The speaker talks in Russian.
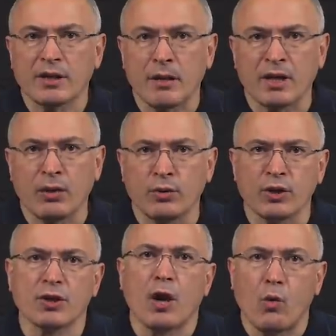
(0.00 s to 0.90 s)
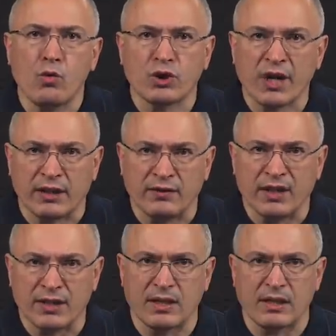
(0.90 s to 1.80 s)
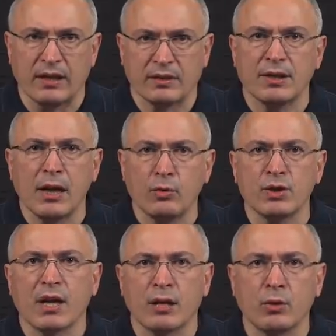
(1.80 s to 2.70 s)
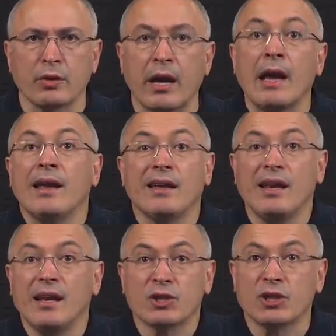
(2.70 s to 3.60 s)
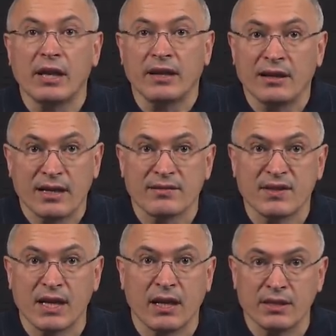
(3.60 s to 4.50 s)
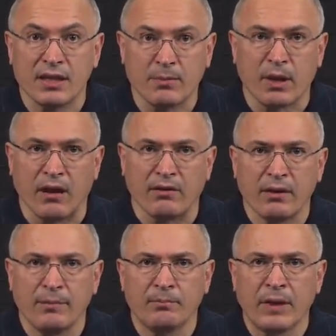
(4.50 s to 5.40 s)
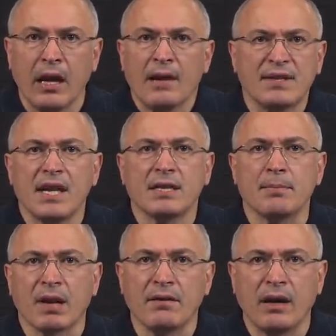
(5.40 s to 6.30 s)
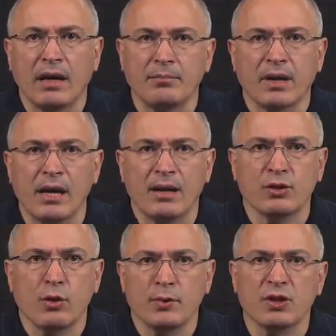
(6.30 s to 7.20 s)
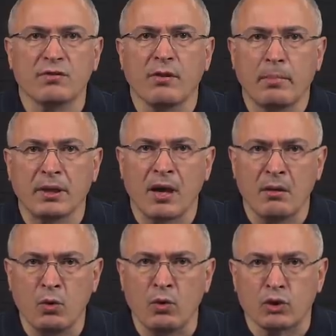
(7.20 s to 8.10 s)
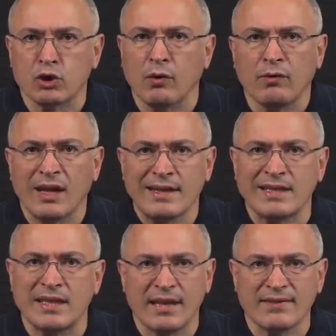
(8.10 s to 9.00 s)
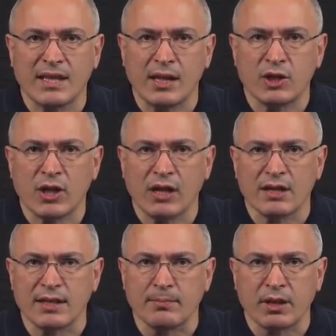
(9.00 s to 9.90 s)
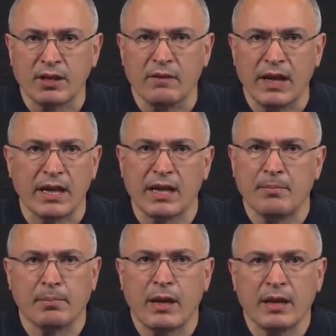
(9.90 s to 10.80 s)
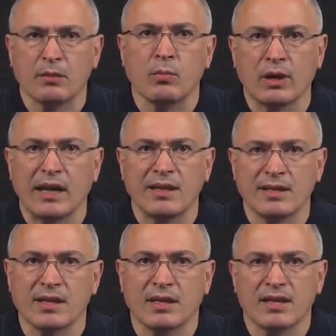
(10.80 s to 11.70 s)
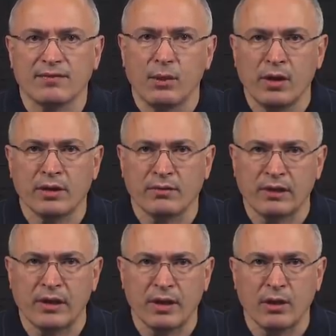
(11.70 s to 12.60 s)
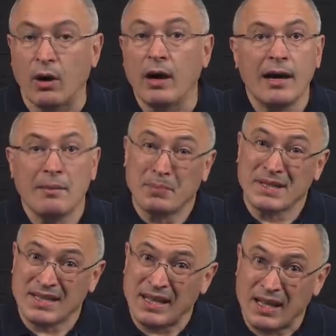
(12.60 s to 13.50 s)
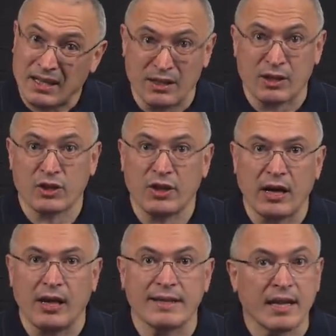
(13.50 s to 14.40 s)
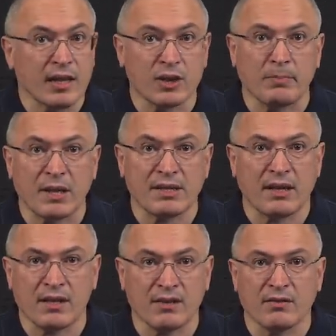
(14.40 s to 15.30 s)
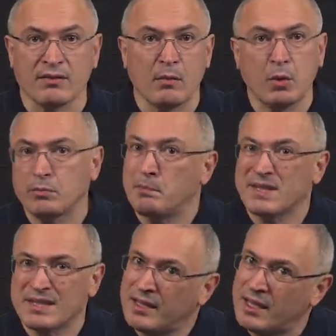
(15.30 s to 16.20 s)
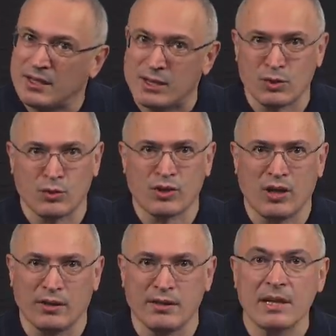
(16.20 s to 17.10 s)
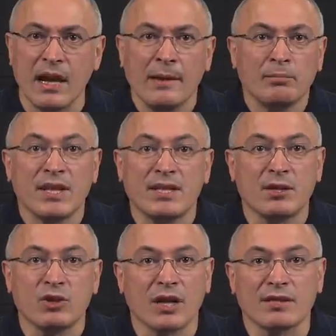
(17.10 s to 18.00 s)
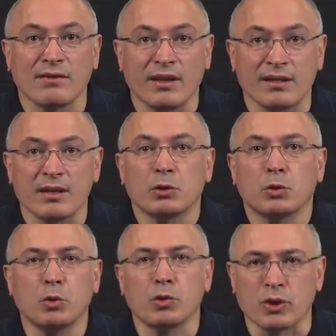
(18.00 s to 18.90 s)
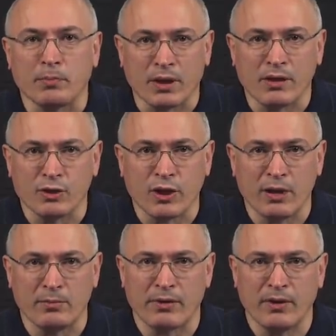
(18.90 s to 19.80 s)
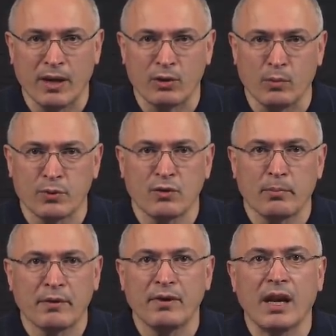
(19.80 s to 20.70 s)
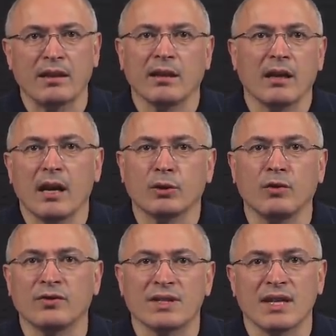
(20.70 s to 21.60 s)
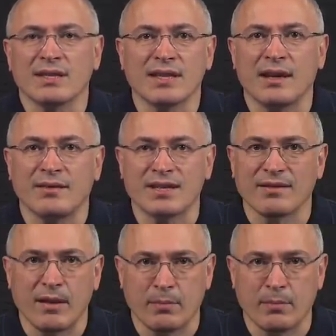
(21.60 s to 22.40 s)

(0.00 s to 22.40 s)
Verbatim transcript: там находятся уже 20 лет. Те люди, которые и лишили нас всех этих прав. Все эти права отбирались обществу потому, что власть не встречала сопротивления, поэтому границы дозволенного для нее постоянно расширялись, а наше пространство свобод постоянно сужалось. И сейчас власть тоже продолжает проверять общество, проверять на готовность отстаивать свои